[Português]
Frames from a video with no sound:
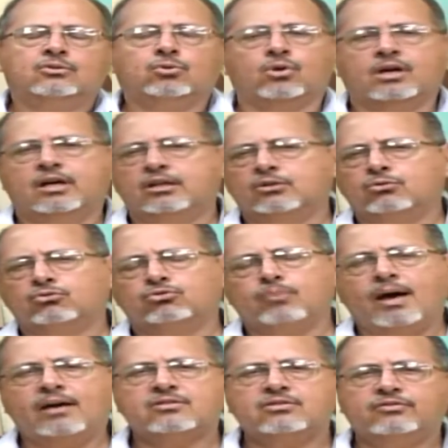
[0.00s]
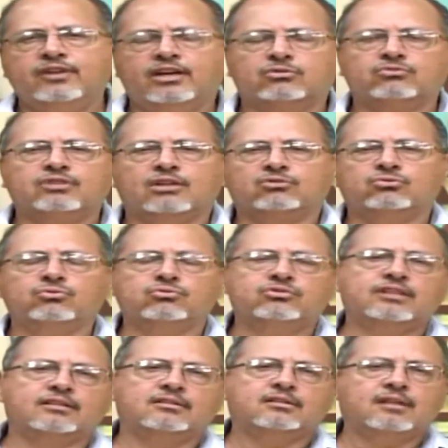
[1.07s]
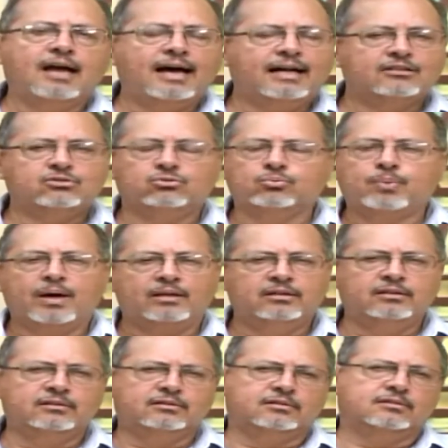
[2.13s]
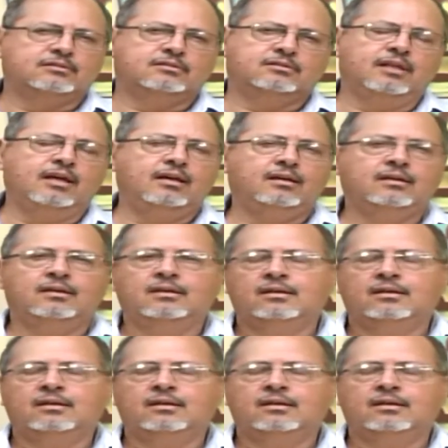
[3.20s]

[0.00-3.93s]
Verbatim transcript: tocando nos mais diversos assuntos da cidade, do país, né?